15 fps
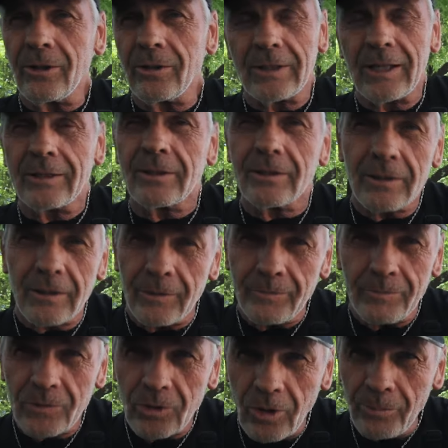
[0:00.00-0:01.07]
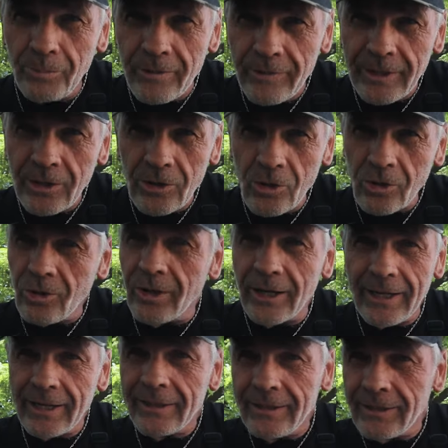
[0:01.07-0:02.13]
No, estás eh, conviviendo con
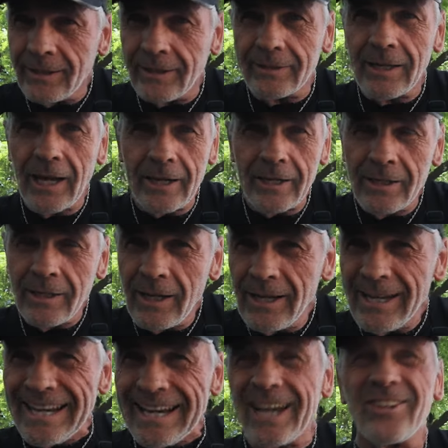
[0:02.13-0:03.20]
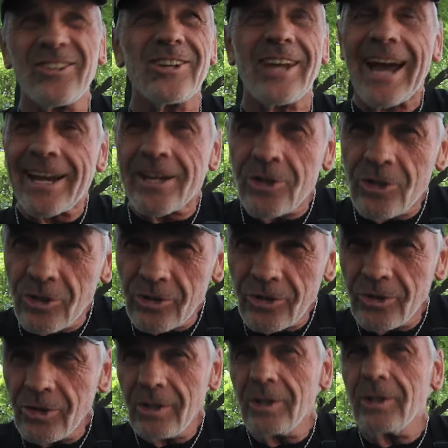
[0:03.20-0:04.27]
gente que está ahí hace años,